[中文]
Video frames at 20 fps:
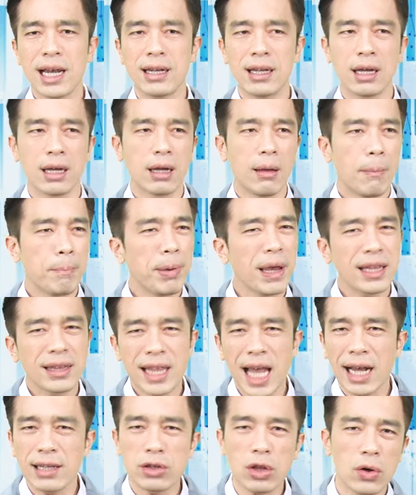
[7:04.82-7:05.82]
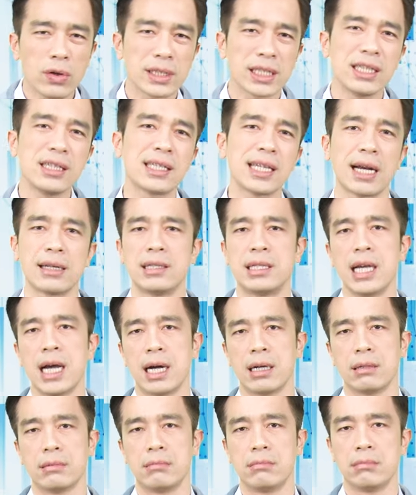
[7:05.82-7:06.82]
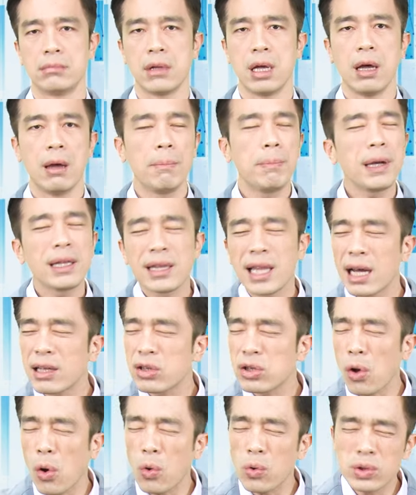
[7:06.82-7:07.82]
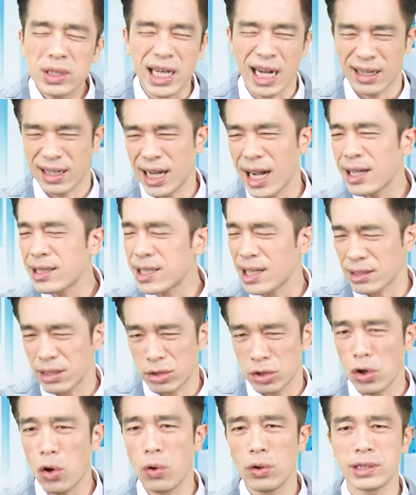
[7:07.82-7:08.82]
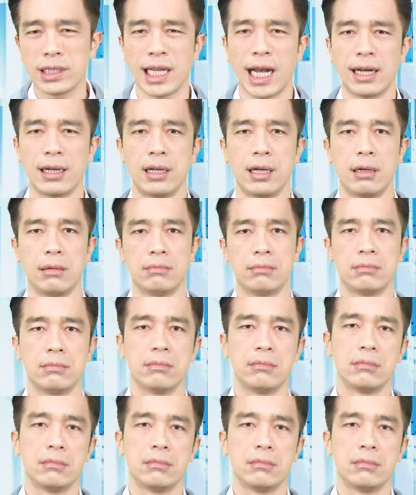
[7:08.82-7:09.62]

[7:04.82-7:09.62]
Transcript: 呢，便当都已经涨价了，便当都涨，该涨的都涨了。